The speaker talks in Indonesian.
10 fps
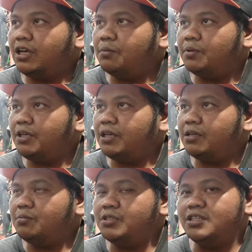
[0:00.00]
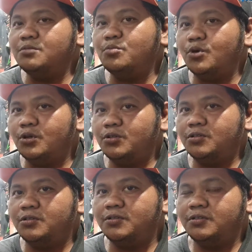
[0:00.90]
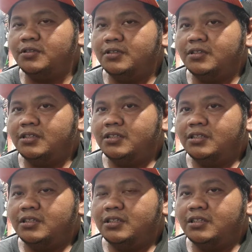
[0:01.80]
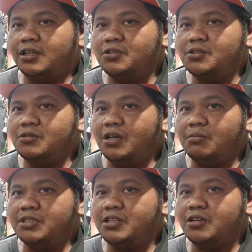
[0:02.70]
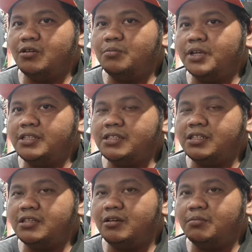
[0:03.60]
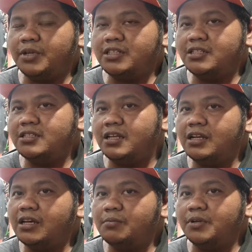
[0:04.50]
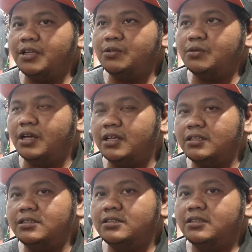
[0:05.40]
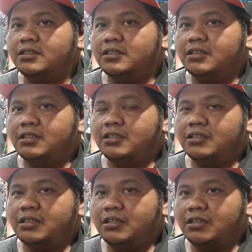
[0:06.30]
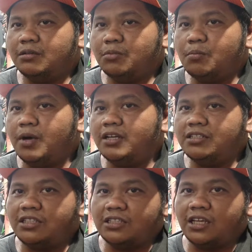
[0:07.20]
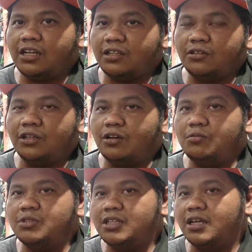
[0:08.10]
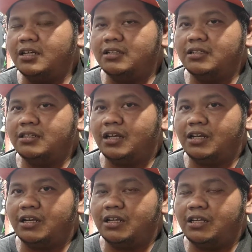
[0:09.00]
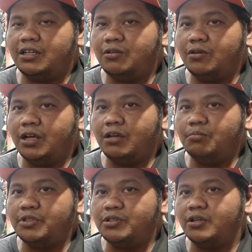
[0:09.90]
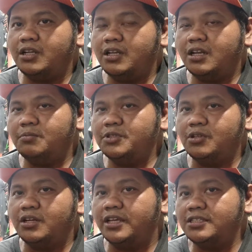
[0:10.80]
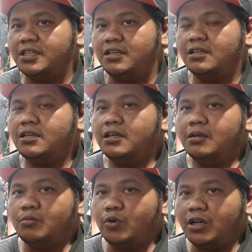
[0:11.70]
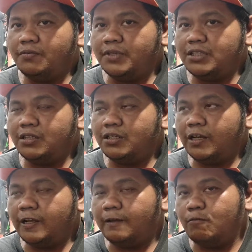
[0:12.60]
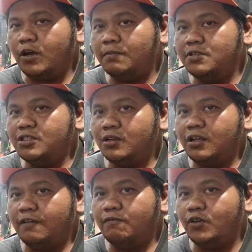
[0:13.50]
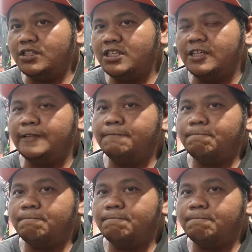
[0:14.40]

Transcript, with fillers: apa ya bisa jebol terus juga masalah kompresi kompresi salah penghitungan e, beban si seher itu terlalu besar karena yang digunakan pistonnya adalah piston casting bukan piston nah bukan piston yang forging